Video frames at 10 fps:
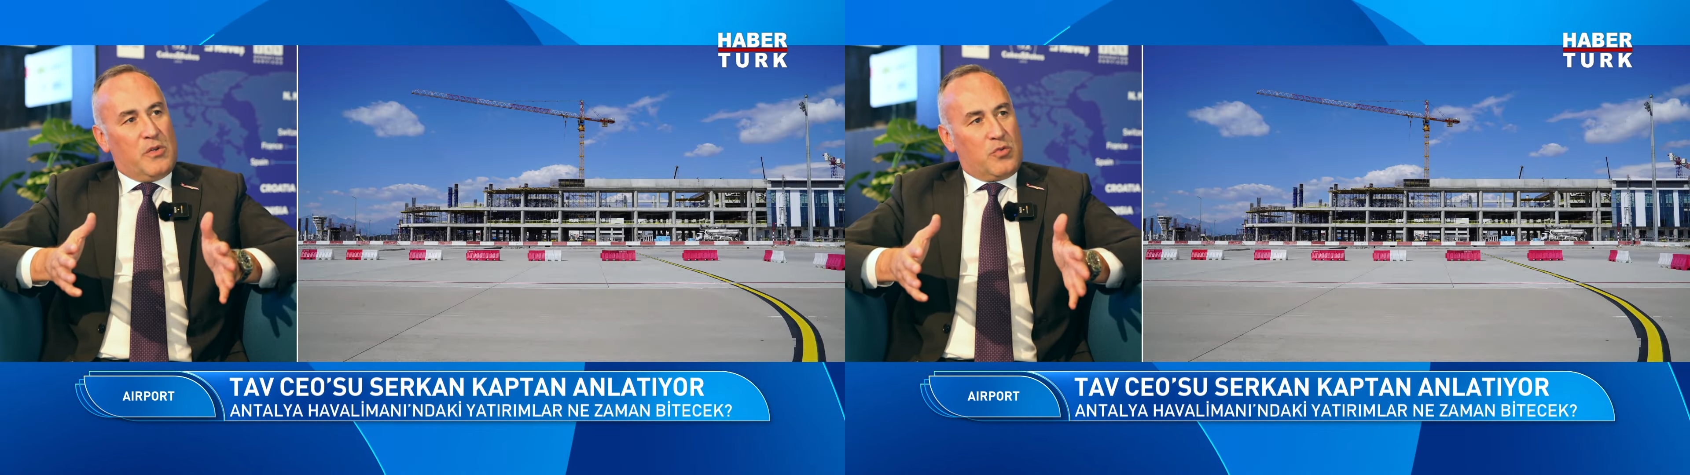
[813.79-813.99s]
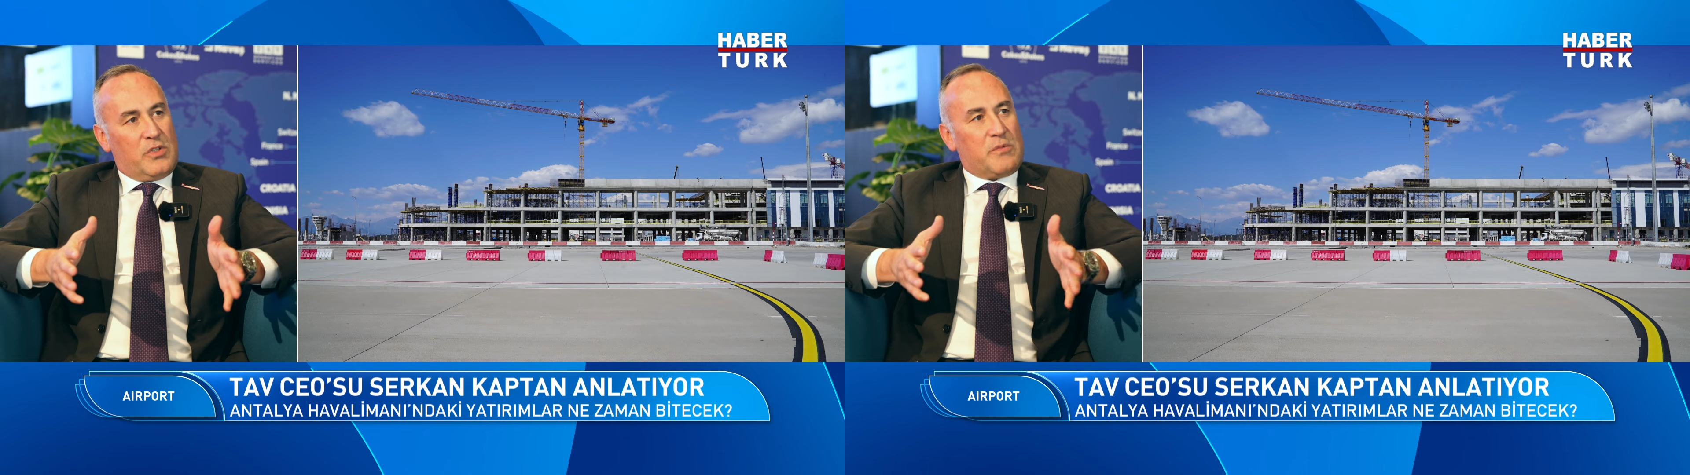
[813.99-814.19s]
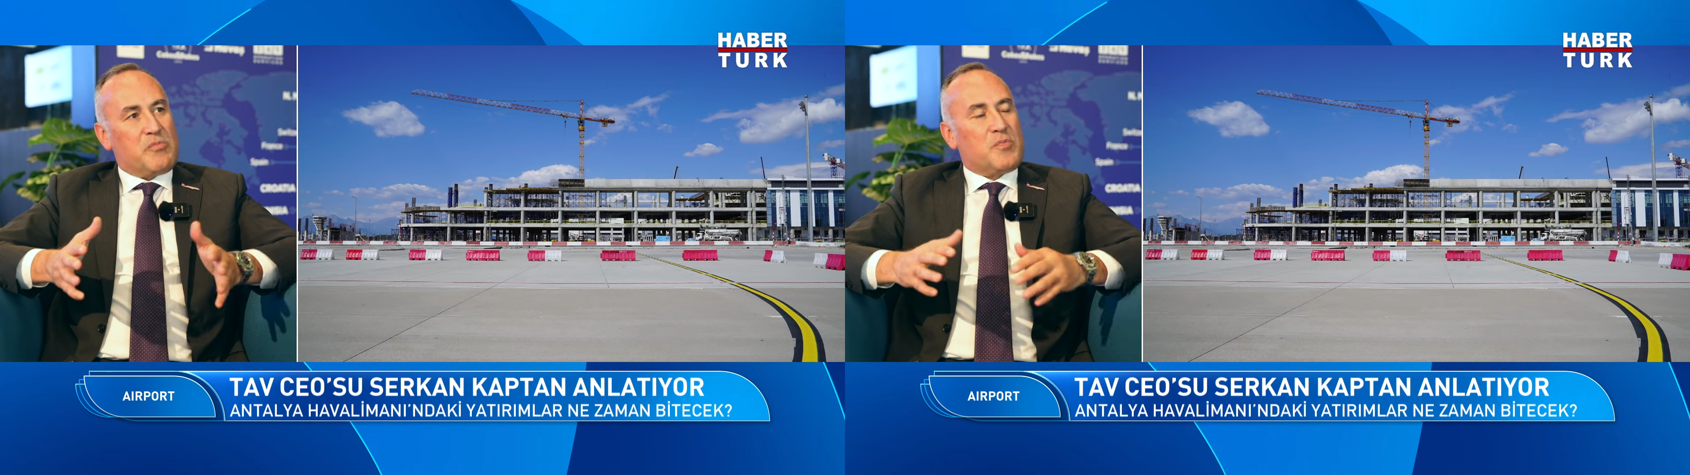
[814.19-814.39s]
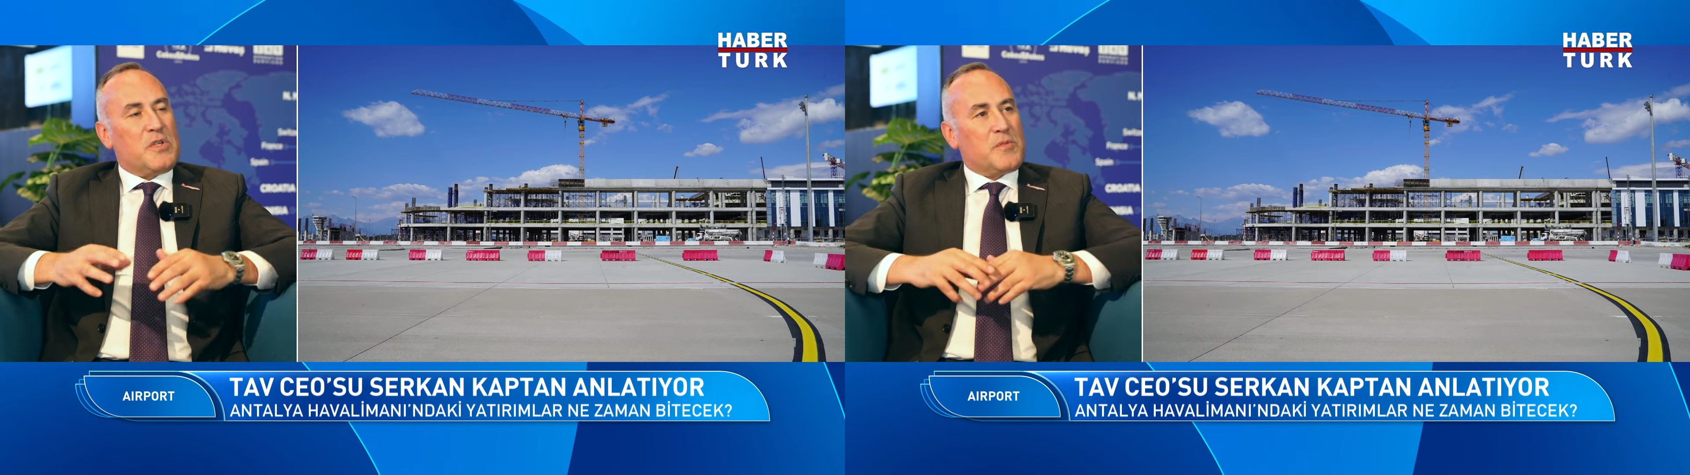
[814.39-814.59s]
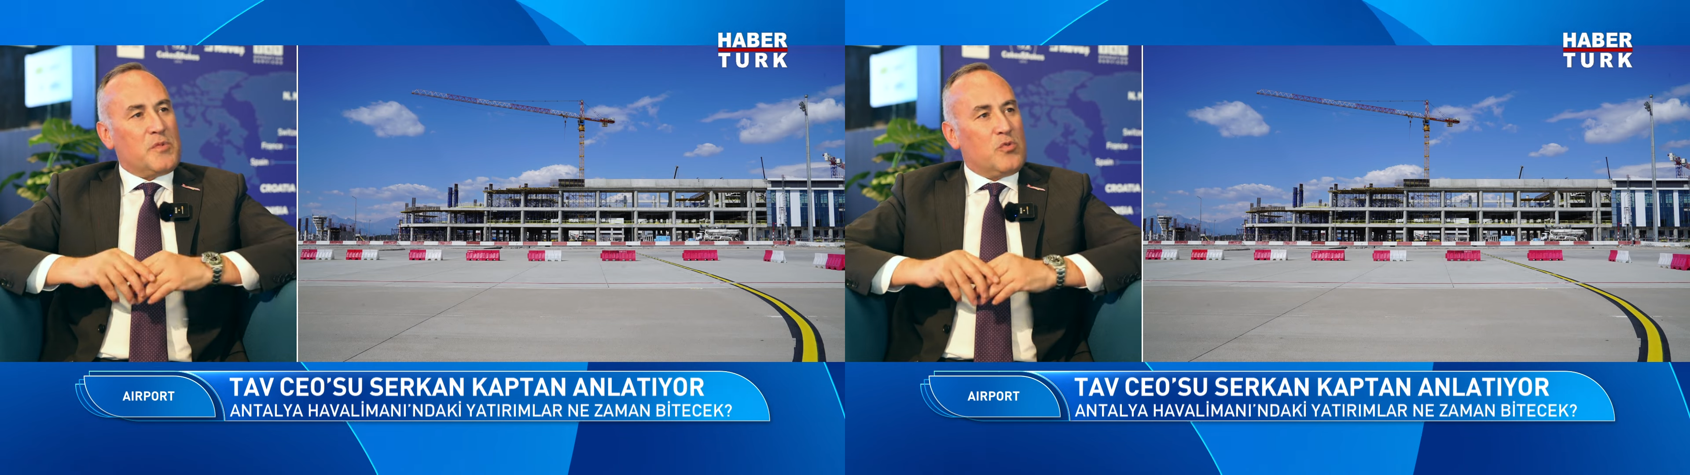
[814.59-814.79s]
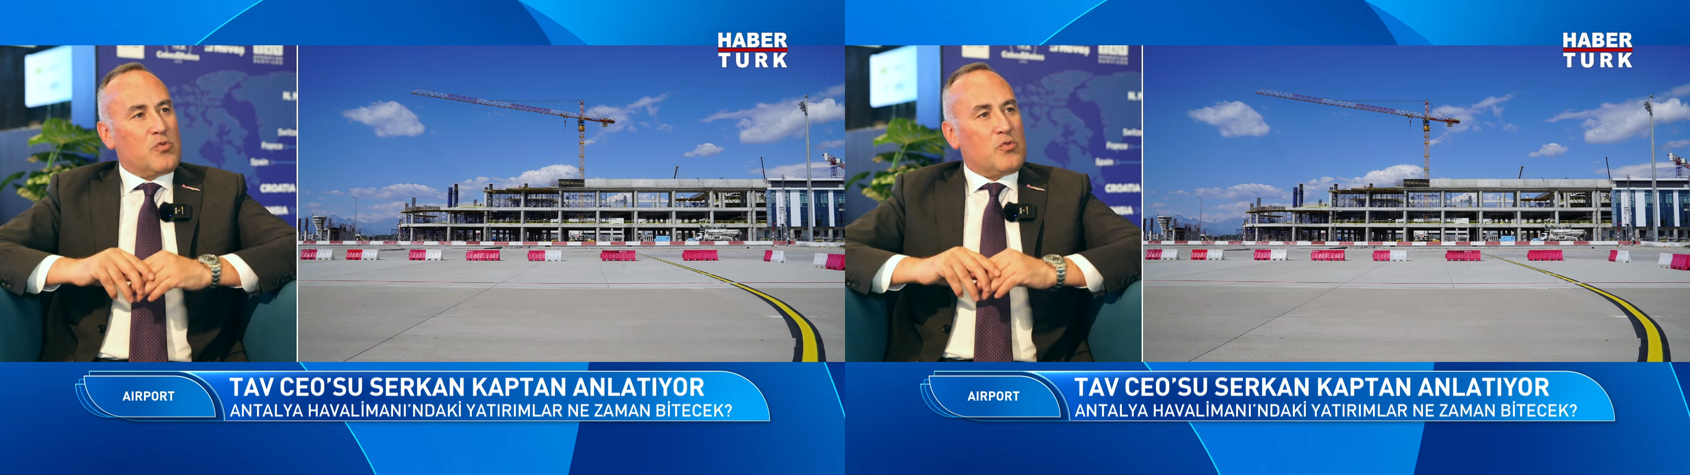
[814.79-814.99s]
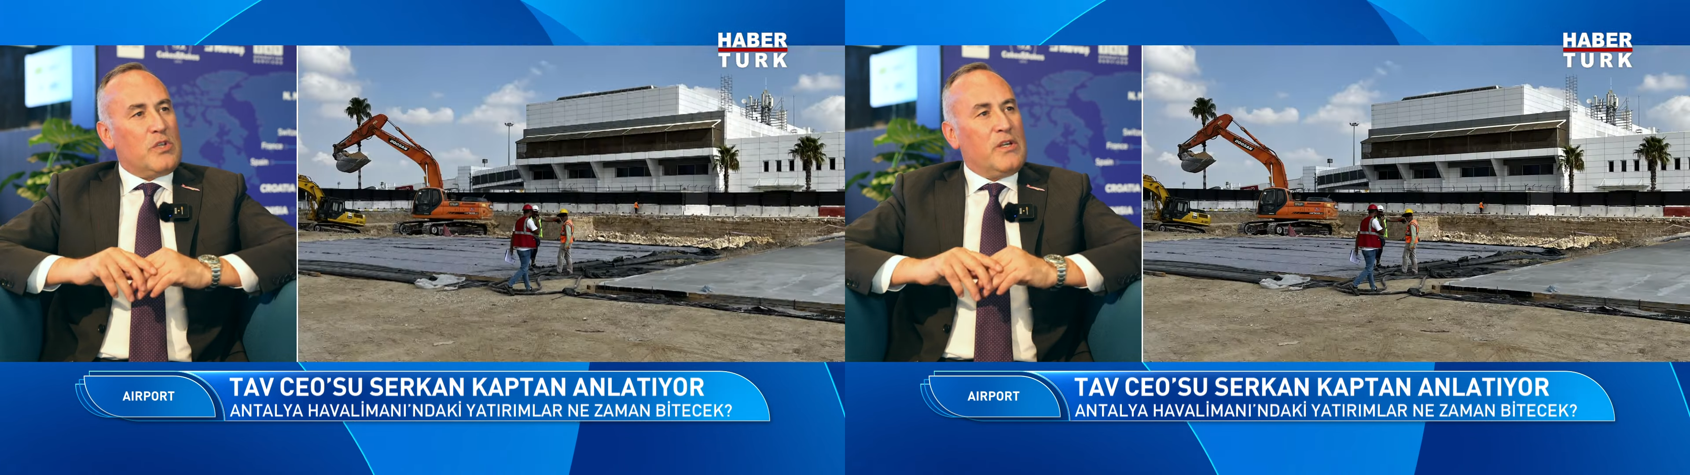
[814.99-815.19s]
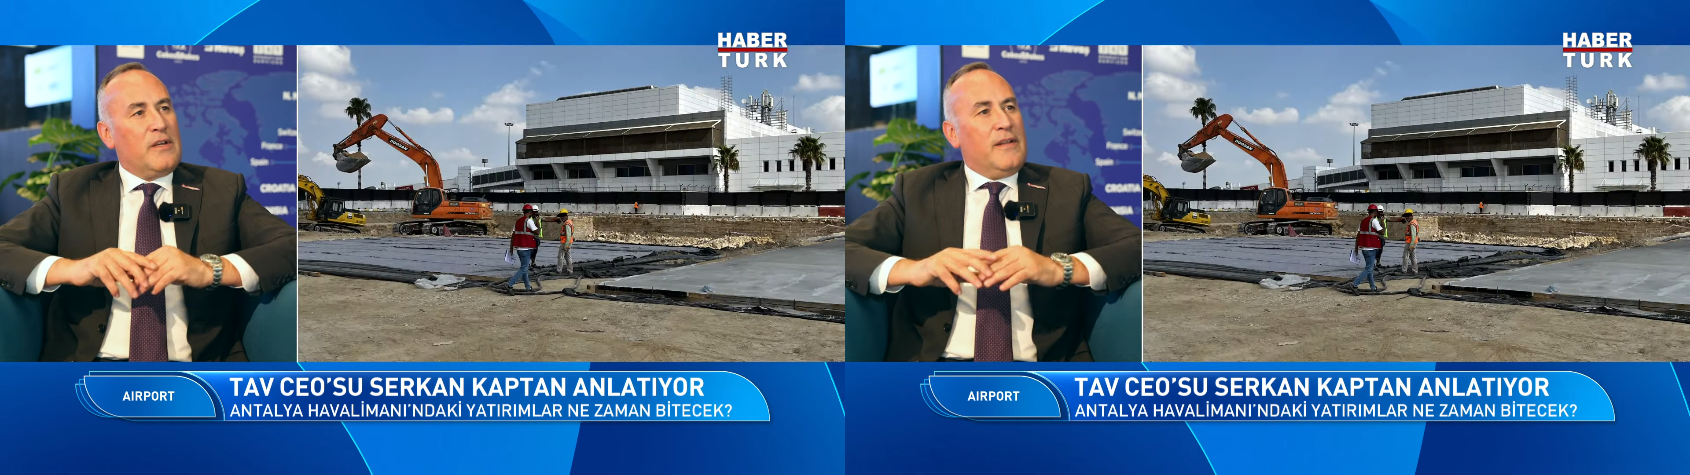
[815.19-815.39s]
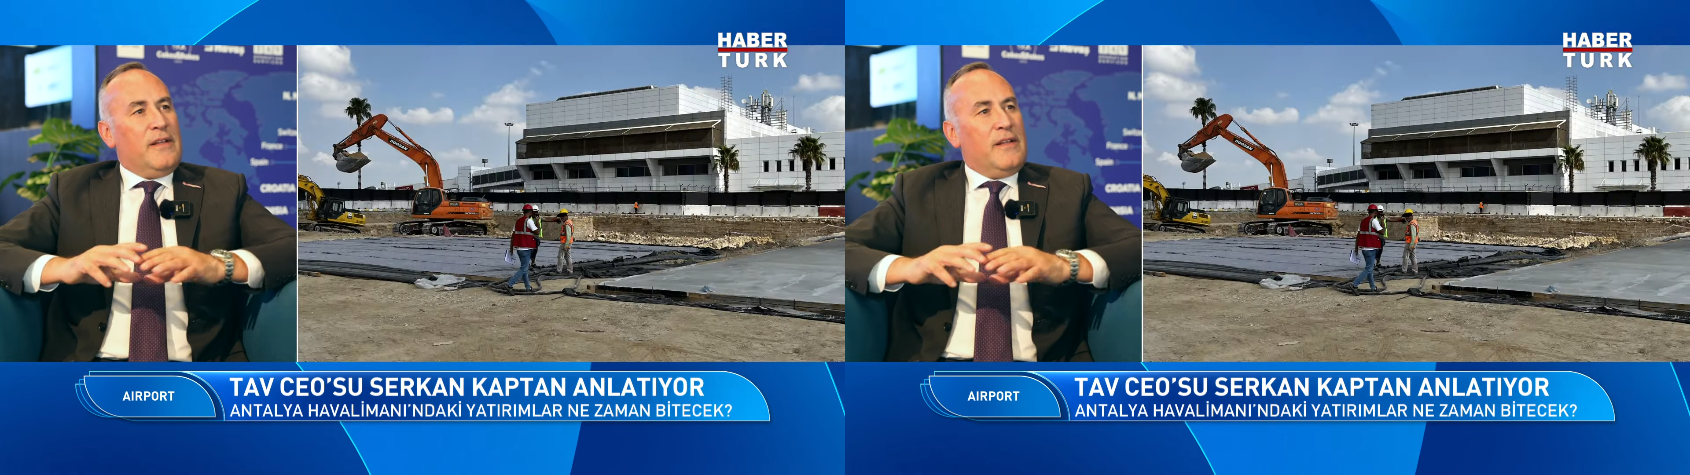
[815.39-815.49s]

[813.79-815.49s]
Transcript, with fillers: Mevcut 75 binin üstüne.